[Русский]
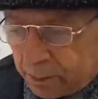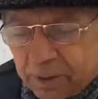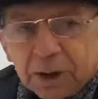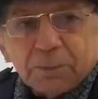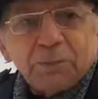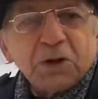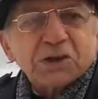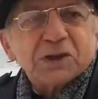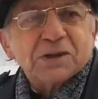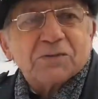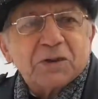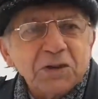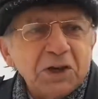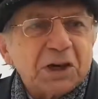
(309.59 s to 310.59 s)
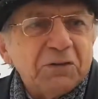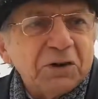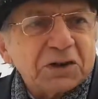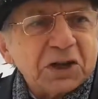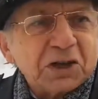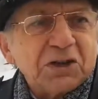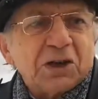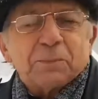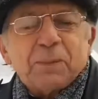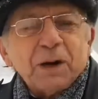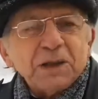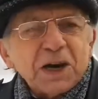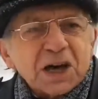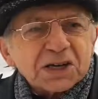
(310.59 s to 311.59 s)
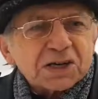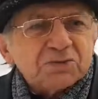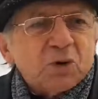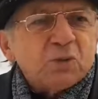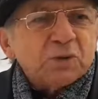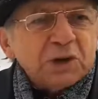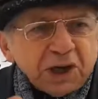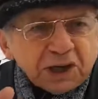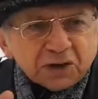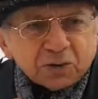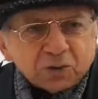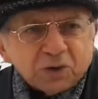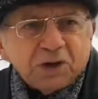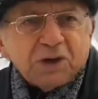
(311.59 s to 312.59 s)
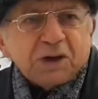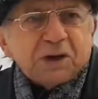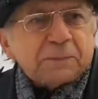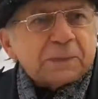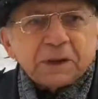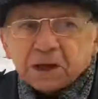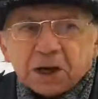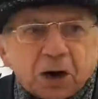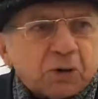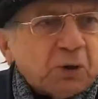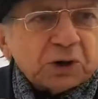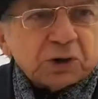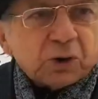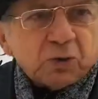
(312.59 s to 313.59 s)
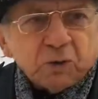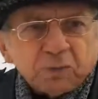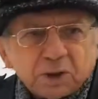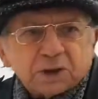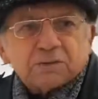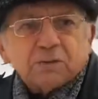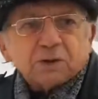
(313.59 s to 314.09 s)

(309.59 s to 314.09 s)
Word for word: и пишет в книге, в этой книге, по нашему мнению, никакой документ.